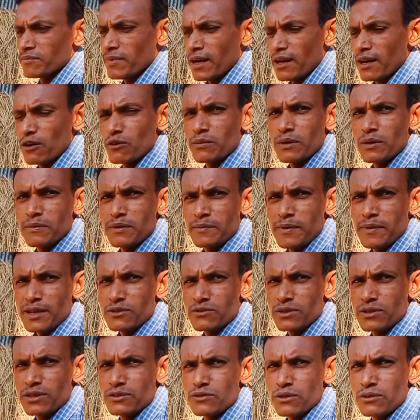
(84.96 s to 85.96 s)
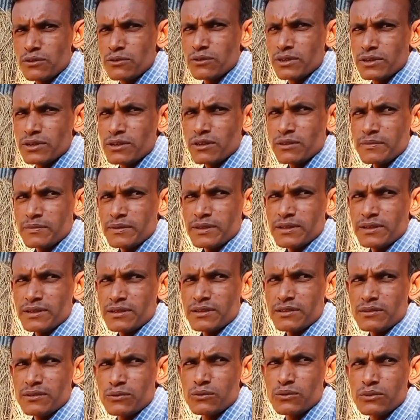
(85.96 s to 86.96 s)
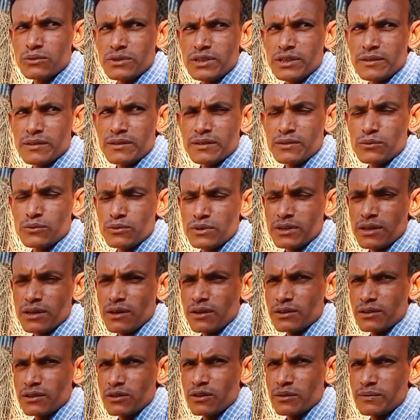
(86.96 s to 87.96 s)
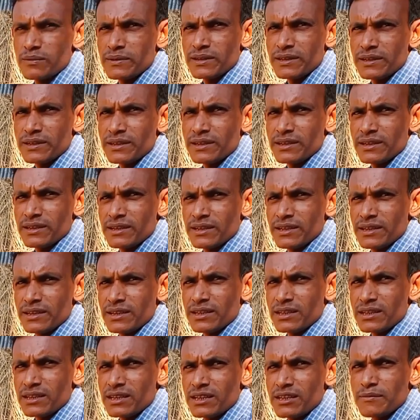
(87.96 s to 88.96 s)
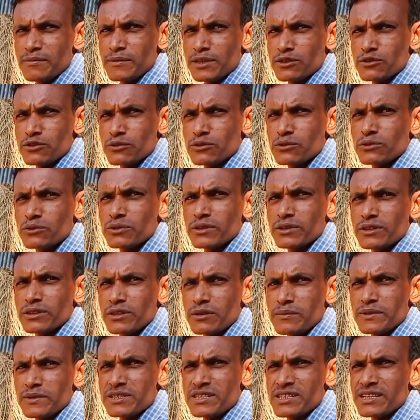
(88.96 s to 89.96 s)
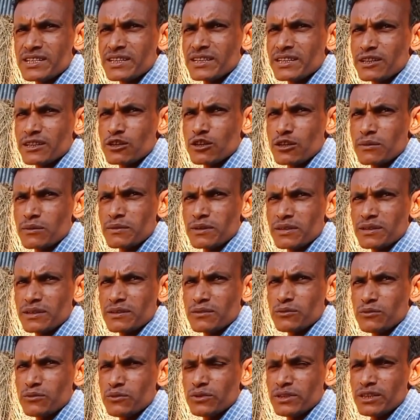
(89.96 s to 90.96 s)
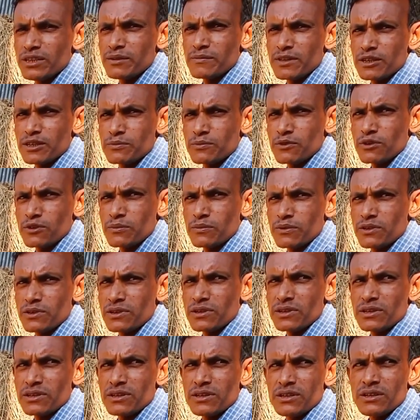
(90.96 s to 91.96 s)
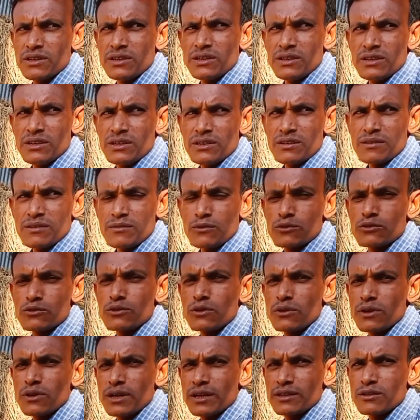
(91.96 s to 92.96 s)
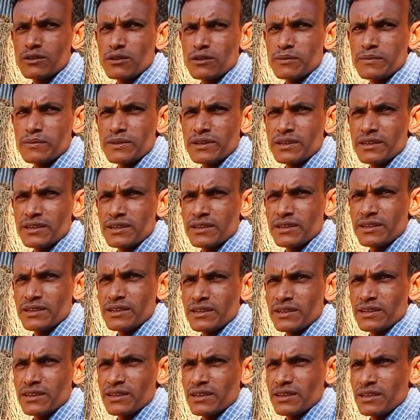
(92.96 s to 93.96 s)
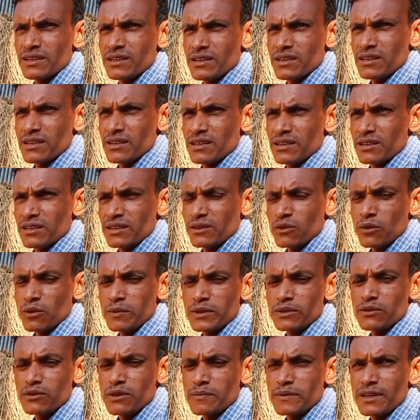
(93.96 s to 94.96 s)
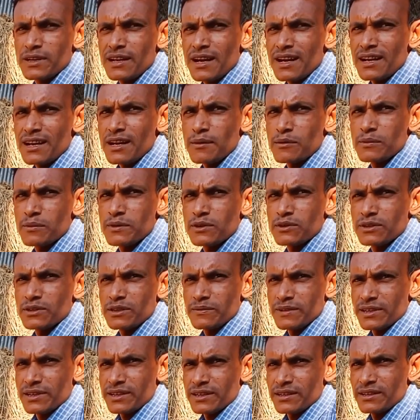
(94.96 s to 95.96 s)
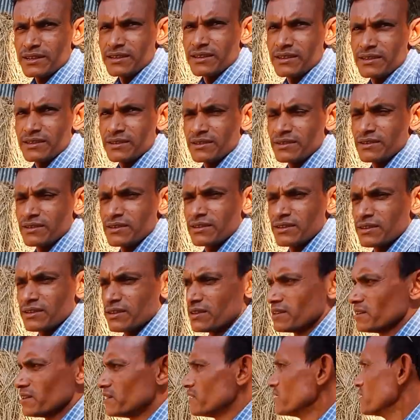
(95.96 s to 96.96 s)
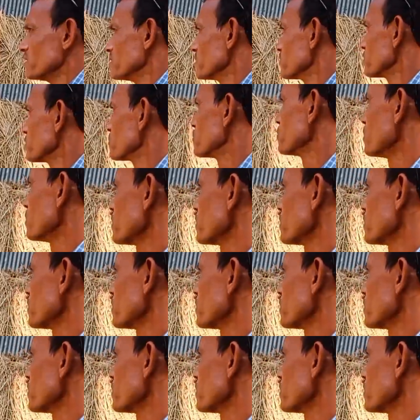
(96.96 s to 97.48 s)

ভালোভাবে বাছুরকে যত্ন নিতে হবে দুধ দিয়ে দুধ খাওয়াতে হবে কীটনাশক ওষুধ দিতে হবে জিঙ্ক দিতে হবে দুই তিন মাস পর পর গোসল করাইতে হবে তবেই তো আপনারা লাভবান হতে পারেন তো